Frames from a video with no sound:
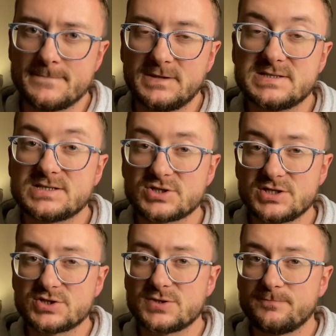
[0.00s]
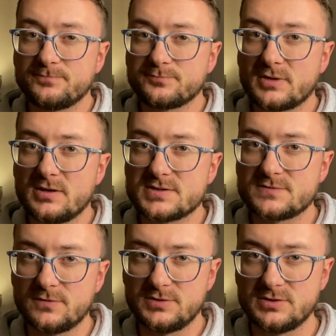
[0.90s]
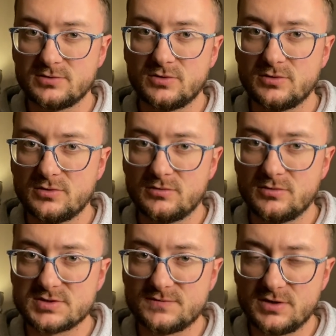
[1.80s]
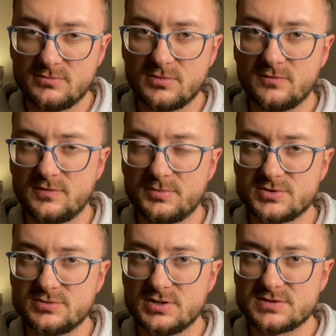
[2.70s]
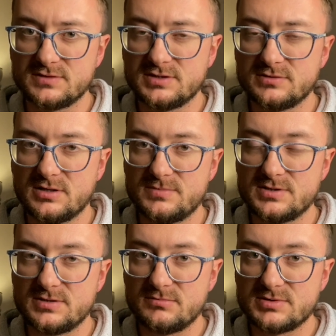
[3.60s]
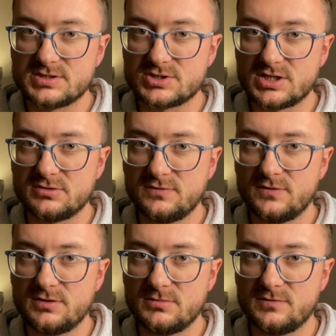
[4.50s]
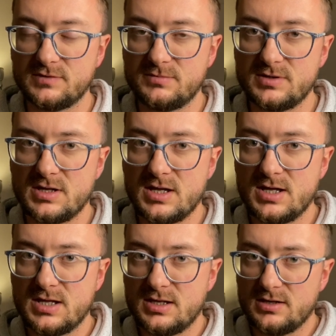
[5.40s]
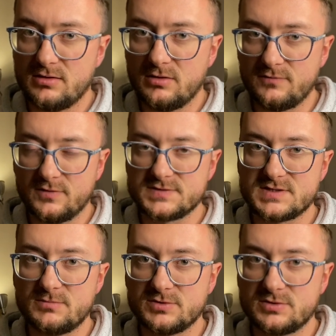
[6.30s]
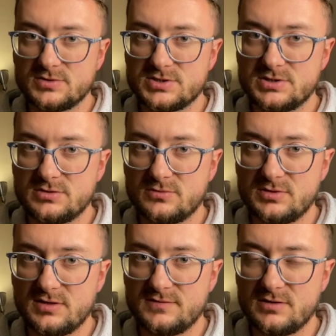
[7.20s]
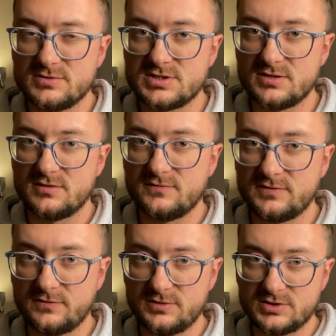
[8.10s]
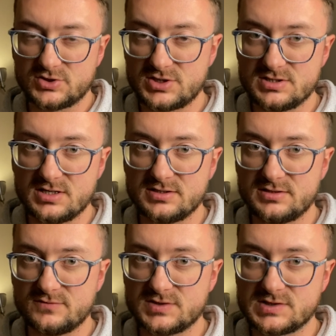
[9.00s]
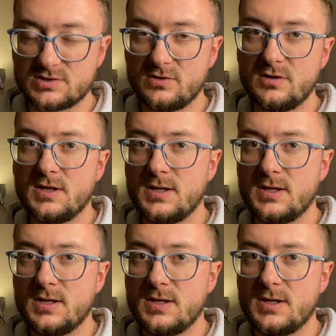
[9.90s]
I strzeż swoich, swojej mowy. Proś Ducha Świętego, aby strzegł Twojej mowy, by owoce mądrości ujawniały się w Twoich czynach nade wszystko,